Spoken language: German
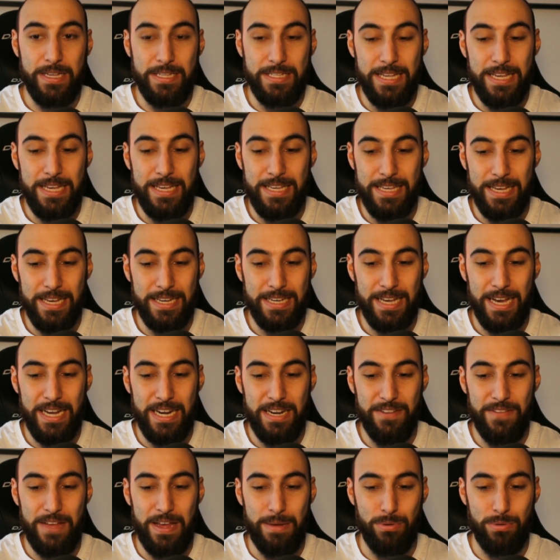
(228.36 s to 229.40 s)
sehe hier
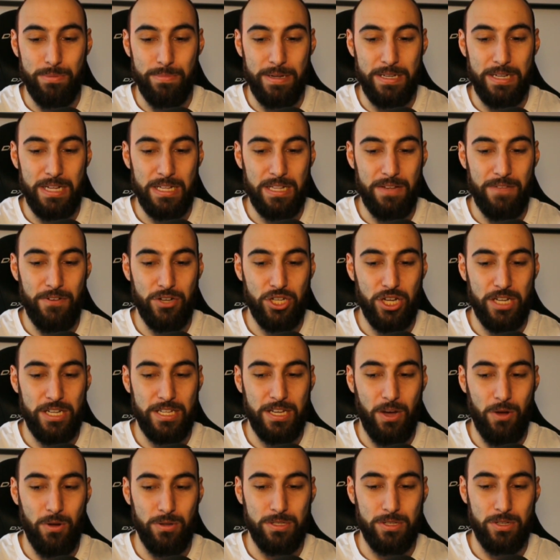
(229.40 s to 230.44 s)
keine Werbung mehr, die hat er wahrscheinlich
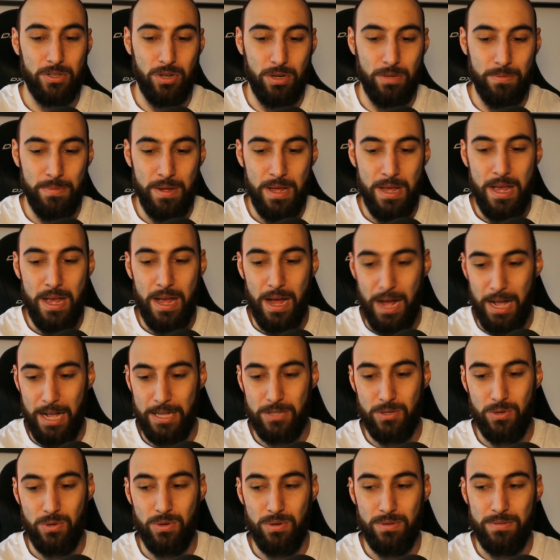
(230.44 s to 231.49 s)
rausgenommen.
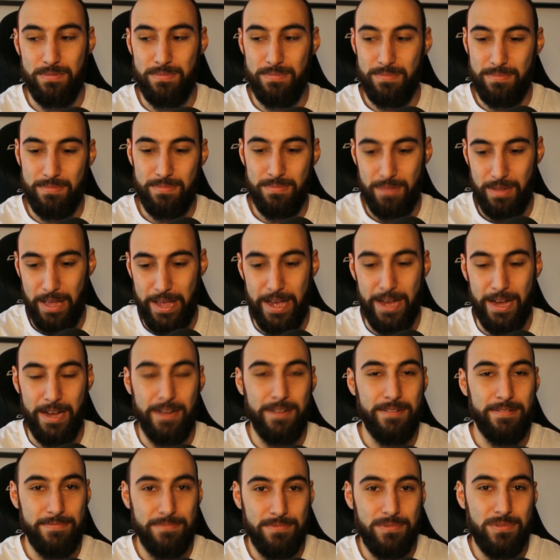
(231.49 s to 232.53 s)
Also, naja,
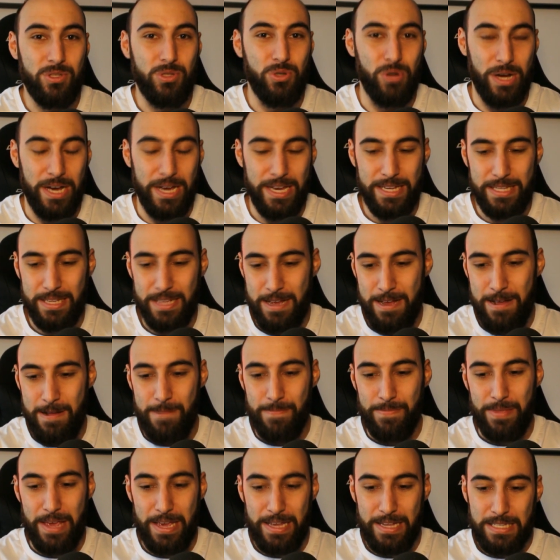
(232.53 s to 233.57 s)
zu Recht.
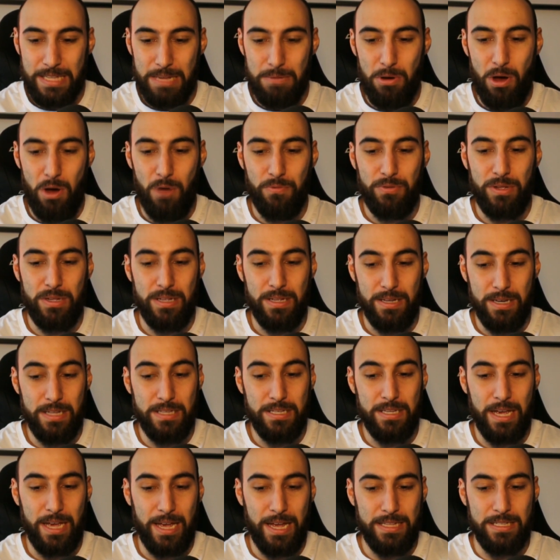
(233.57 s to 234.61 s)
Er ist aber den, in den
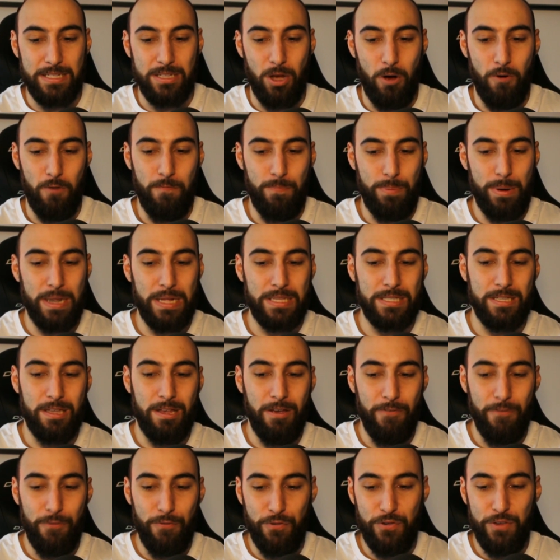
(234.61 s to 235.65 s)
Trends auf Platz
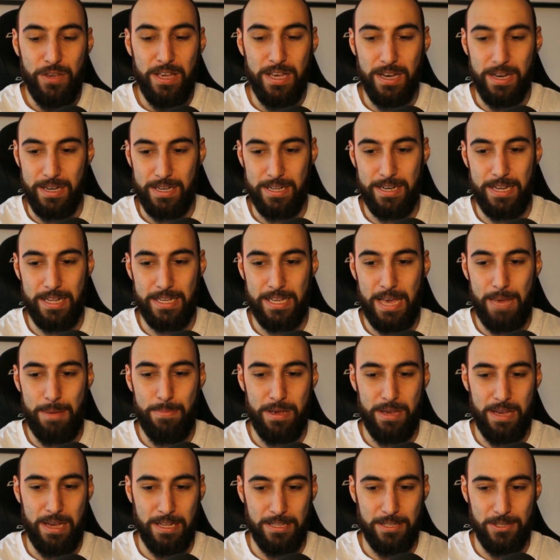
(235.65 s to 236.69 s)
4 in der
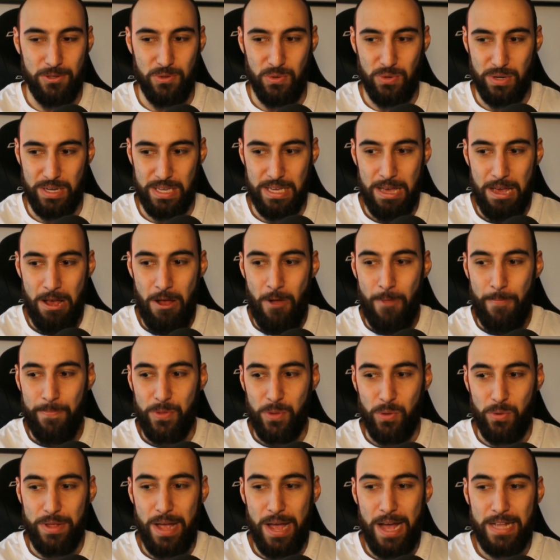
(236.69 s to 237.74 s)
Gaming-Kategorie
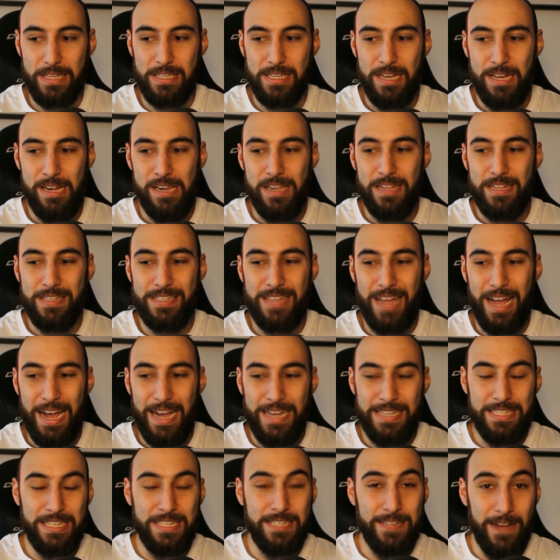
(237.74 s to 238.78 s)
und hat
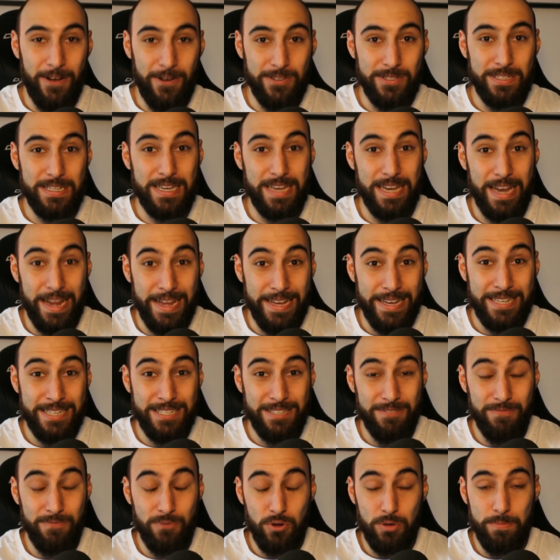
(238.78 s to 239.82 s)
30.000
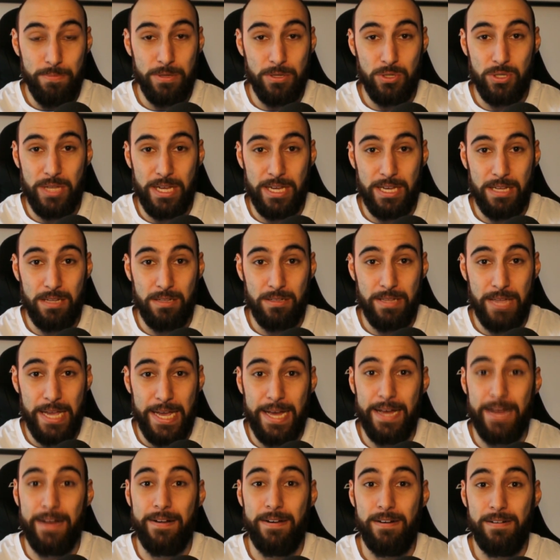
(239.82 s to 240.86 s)
Likes, wo ich mir so denke,
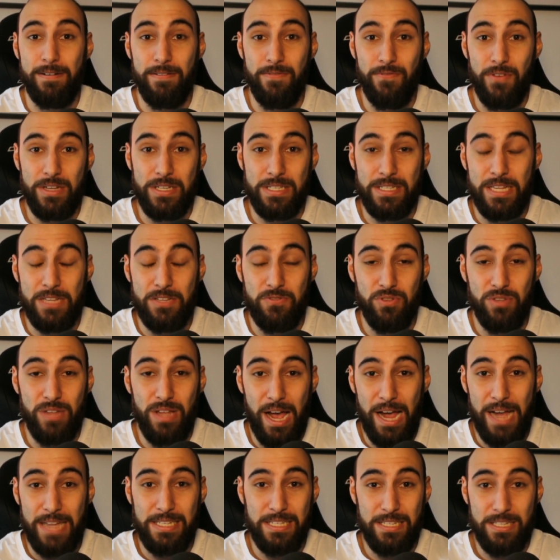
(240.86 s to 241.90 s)
Digga, was sind das für
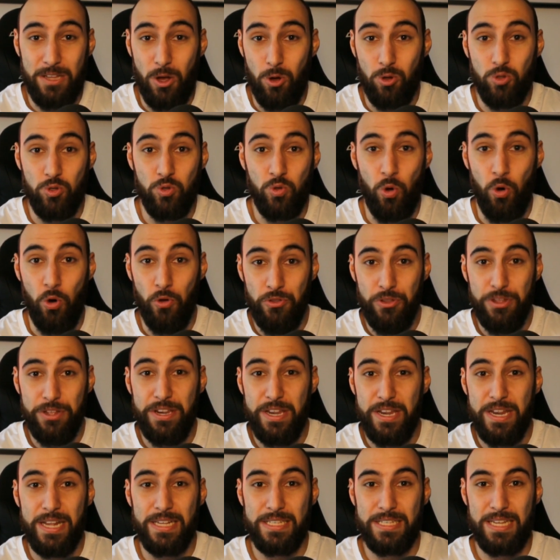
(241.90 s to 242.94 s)
30.000 Hunde,
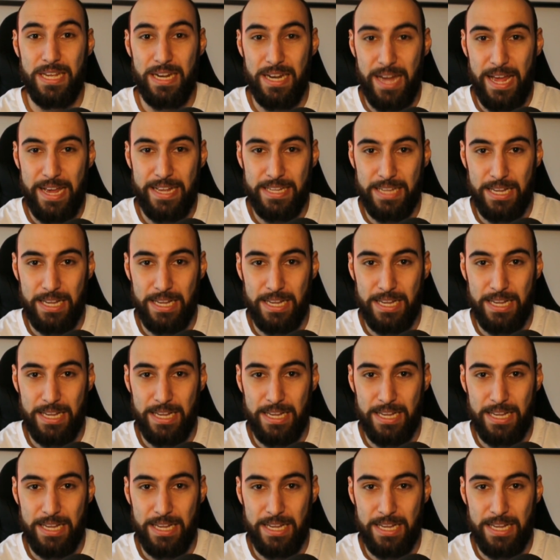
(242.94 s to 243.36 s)
die das geliked